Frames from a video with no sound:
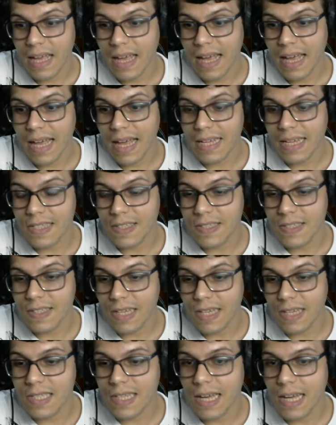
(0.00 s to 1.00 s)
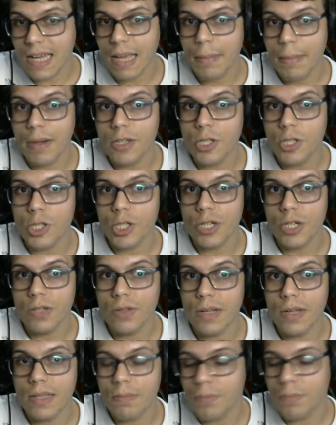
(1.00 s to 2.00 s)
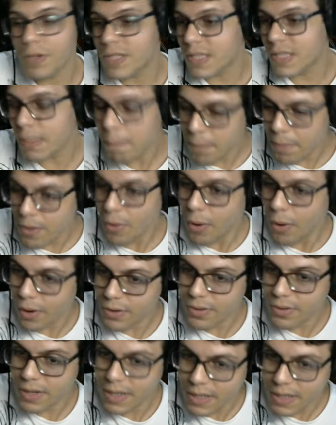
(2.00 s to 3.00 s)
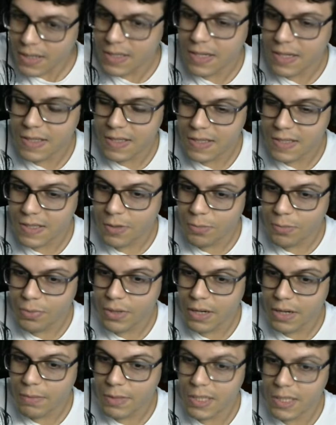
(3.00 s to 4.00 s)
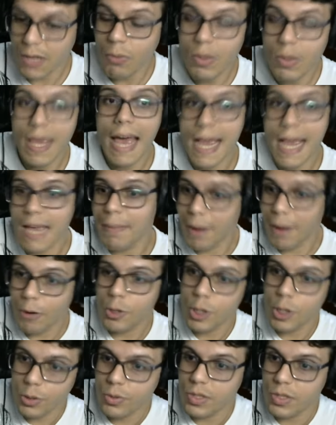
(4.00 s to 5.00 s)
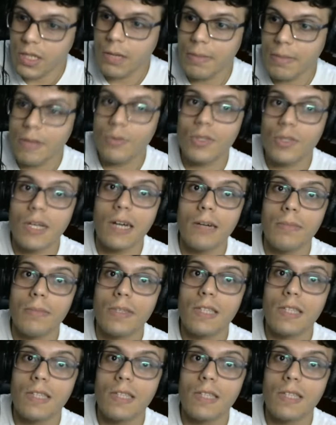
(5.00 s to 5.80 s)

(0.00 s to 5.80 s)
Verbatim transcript: É, e assim, se arriscar quebrar de gelo é, pode ser até pior do que cristalização, porque você não quer quebrar o gelo dos inimigos, caramba.